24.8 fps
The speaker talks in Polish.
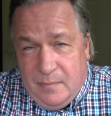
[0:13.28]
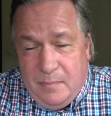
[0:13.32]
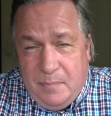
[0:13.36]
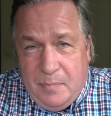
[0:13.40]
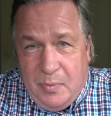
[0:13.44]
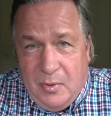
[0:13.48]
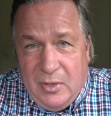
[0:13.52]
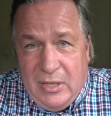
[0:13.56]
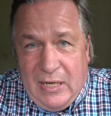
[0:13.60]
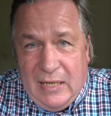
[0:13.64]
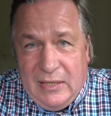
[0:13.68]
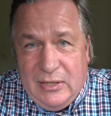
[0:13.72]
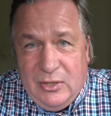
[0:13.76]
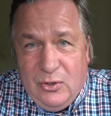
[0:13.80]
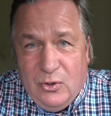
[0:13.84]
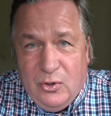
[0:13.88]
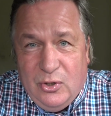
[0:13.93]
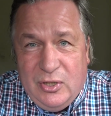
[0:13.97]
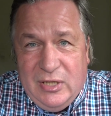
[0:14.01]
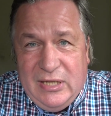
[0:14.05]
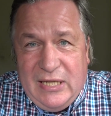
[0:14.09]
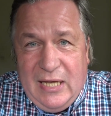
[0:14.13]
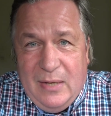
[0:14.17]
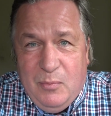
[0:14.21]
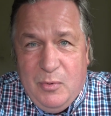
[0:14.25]
ponad
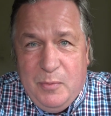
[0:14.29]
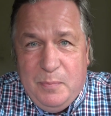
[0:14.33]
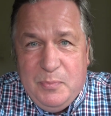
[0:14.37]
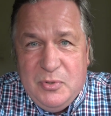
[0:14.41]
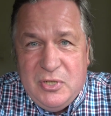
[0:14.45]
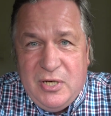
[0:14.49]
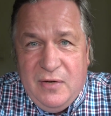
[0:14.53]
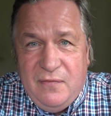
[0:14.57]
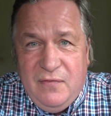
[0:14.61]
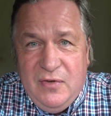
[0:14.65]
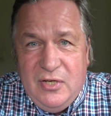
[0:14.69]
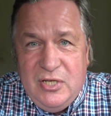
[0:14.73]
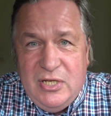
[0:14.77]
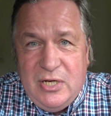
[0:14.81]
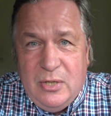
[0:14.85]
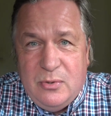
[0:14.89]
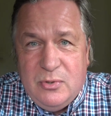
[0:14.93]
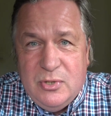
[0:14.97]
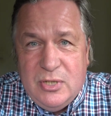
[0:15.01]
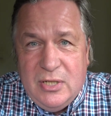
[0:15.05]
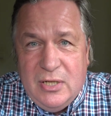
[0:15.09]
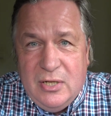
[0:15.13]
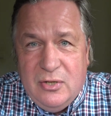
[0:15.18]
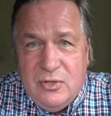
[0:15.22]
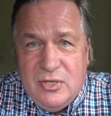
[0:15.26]
rok temu
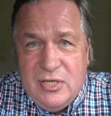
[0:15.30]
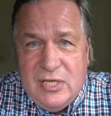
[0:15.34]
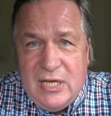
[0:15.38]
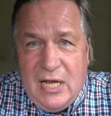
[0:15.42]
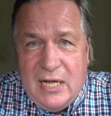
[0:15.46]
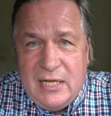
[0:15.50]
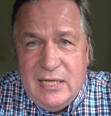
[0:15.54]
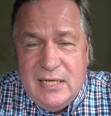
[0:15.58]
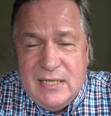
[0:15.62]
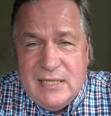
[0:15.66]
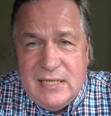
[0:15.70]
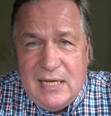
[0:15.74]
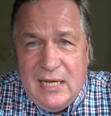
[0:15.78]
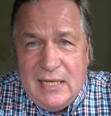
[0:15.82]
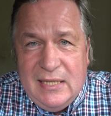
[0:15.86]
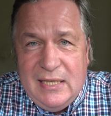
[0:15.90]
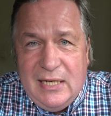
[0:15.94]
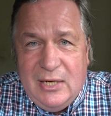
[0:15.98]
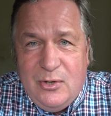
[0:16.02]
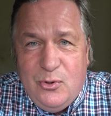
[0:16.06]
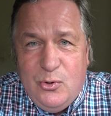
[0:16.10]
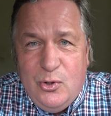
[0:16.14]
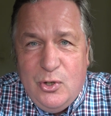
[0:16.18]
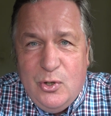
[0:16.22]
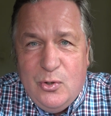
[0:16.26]
przewidział, że Rosjanie
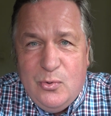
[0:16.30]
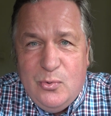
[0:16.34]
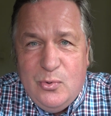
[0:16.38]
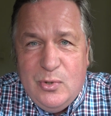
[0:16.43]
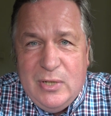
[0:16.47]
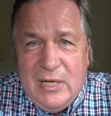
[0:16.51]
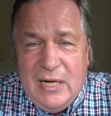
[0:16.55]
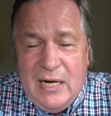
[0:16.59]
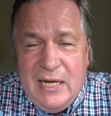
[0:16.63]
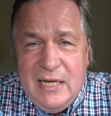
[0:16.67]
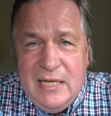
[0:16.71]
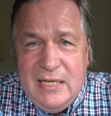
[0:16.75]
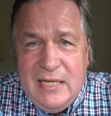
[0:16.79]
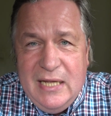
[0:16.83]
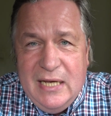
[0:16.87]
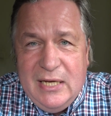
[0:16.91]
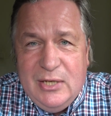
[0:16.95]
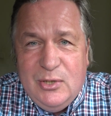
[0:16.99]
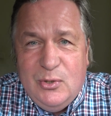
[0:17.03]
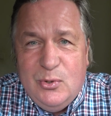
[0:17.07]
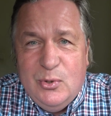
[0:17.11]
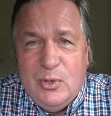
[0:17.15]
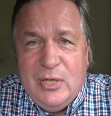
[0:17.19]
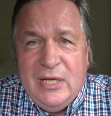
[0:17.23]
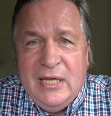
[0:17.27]
zaatakują Ukrainę,
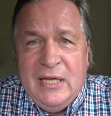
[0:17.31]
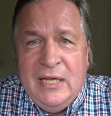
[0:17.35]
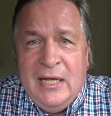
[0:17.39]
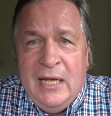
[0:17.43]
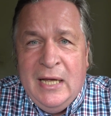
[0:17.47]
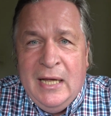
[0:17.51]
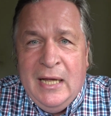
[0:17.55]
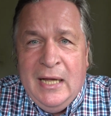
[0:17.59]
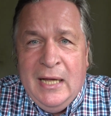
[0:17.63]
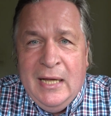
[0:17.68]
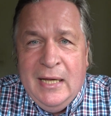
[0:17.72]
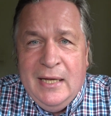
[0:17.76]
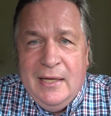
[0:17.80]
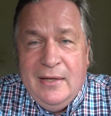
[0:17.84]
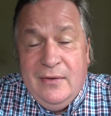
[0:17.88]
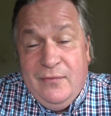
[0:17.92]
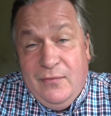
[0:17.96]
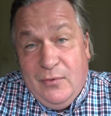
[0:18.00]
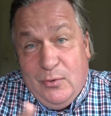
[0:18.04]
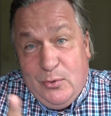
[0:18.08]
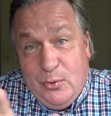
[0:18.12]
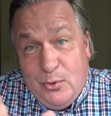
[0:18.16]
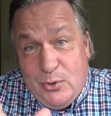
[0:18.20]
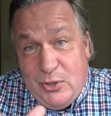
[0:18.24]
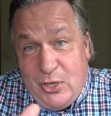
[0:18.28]
który
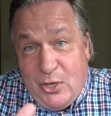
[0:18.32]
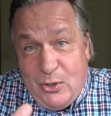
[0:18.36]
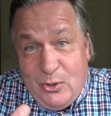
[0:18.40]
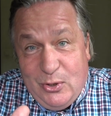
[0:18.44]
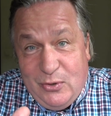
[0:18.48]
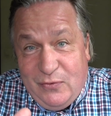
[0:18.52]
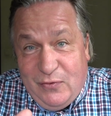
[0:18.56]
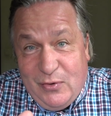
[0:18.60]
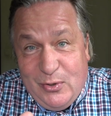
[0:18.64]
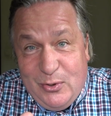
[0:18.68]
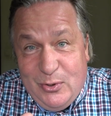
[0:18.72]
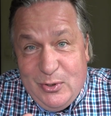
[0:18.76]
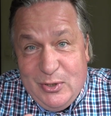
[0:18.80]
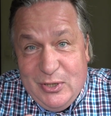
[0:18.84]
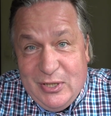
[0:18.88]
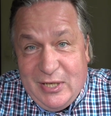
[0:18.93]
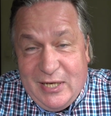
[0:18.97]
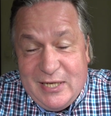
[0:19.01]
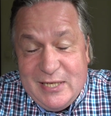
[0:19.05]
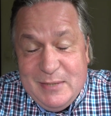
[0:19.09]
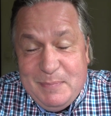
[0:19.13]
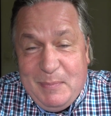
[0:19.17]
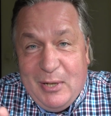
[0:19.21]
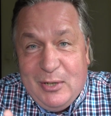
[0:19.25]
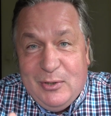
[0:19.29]
w odróżnieniu od wielu innych
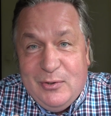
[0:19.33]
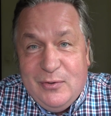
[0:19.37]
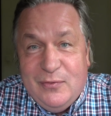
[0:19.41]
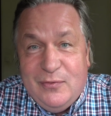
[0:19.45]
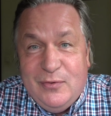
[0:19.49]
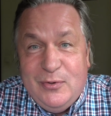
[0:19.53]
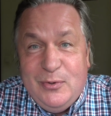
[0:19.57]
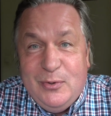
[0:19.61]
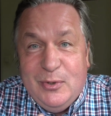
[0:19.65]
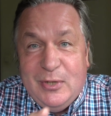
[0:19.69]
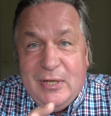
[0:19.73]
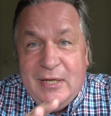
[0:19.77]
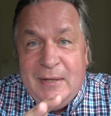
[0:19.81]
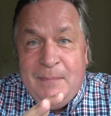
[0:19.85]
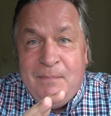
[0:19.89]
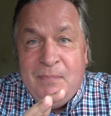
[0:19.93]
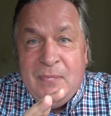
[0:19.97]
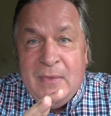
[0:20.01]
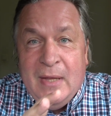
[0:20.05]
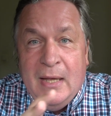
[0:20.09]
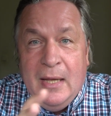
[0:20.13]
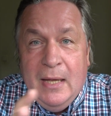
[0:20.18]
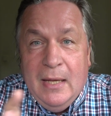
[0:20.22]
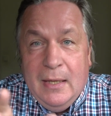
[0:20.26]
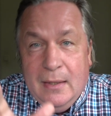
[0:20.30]
ekspertów, który
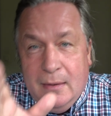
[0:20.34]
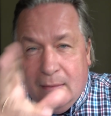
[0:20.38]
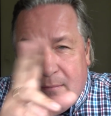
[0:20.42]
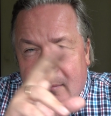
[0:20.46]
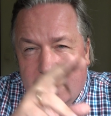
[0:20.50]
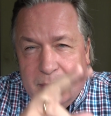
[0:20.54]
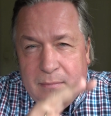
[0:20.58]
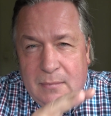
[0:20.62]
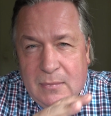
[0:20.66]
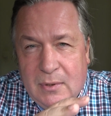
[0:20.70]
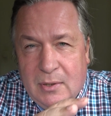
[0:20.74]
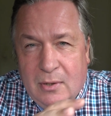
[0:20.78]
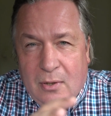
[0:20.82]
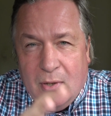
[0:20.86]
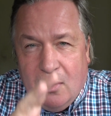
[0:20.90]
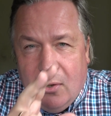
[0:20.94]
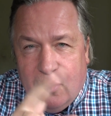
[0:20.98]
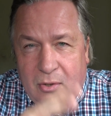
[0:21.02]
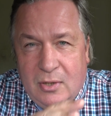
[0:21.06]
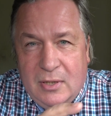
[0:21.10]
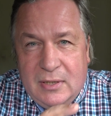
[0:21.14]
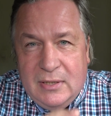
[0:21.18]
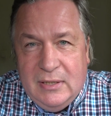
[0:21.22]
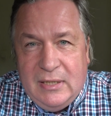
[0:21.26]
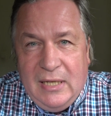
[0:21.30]

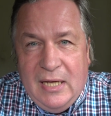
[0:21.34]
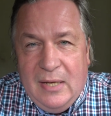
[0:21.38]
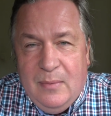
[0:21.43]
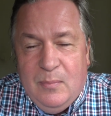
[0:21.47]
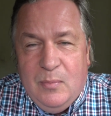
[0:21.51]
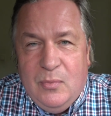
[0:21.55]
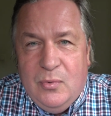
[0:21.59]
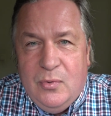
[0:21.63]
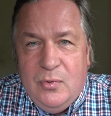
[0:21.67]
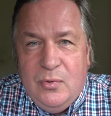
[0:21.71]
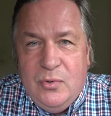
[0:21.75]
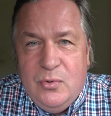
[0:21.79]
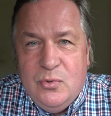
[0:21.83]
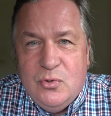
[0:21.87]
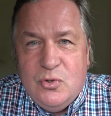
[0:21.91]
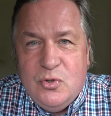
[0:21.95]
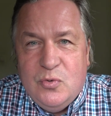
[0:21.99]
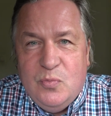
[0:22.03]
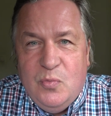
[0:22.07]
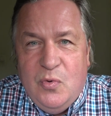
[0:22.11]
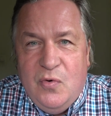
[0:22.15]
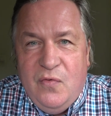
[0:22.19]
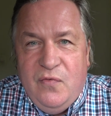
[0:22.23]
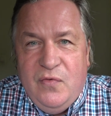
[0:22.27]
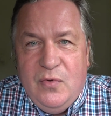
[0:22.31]
rok temu
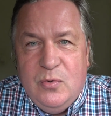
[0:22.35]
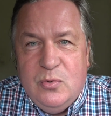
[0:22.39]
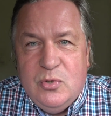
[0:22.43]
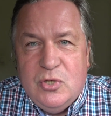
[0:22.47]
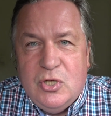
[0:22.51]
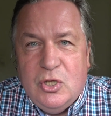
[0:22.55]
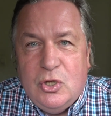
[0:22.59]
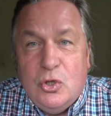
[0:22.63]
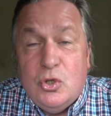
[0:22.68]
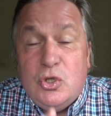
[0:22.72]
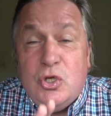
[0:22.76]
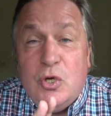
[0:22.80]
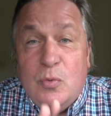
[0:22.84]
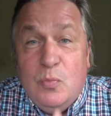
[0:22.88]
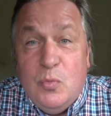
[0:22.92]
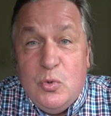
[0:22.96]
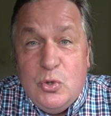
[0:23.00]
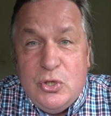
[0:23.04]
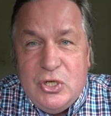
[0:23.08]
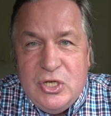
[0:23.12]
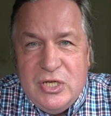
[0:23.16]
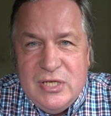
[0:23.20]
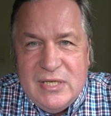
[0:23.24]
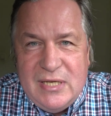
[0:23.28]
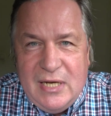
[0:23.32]
już mówił, że to się
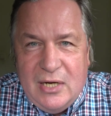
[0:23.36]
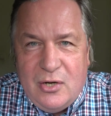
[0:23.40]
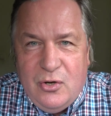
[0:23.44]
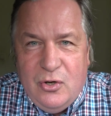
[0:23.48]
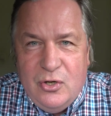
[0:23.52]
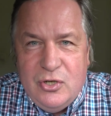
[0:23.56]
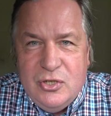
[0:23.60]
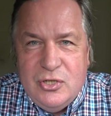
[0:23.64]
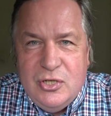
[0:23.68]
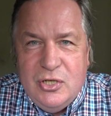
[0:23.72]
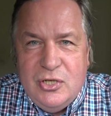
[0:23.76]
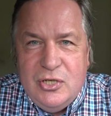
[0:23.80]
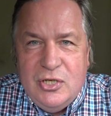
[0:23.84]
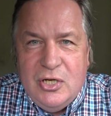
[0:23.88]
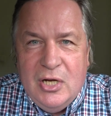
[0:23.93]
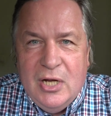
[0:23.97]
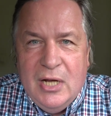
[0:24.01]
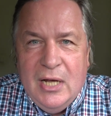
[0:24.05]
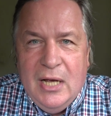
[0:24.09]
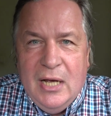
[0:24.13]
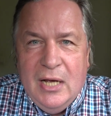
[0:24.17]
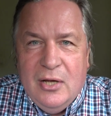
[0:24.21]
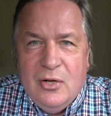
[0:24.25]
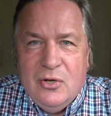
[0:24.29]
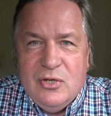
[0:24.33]
musi zakończyć
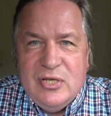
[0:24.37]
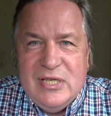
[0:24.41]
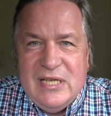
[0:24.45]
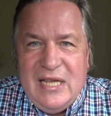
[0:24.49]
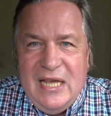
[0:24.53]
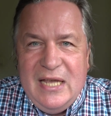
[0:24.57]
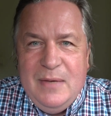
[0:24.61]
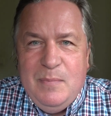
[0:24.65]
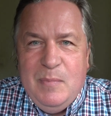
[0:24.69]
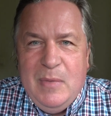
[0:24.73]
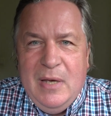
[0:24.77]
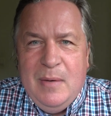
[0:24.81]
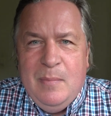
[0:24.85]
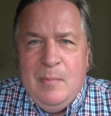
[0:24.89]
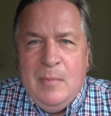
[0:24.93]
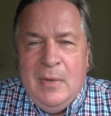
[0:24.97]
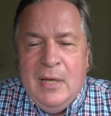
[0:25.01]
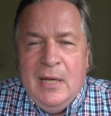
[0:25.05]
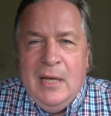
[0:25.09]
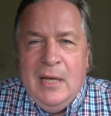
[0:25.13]
rozejmem,